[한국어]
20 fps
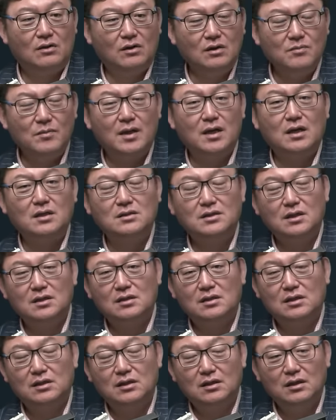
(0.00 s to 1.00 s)
얼마나
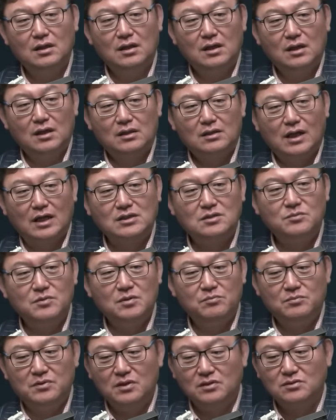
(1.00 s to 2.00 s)
그냥
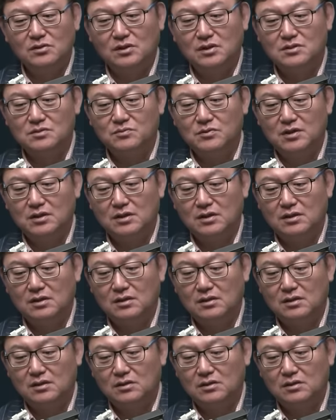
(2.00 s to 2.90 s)
가슴이 미어졌겠습니까?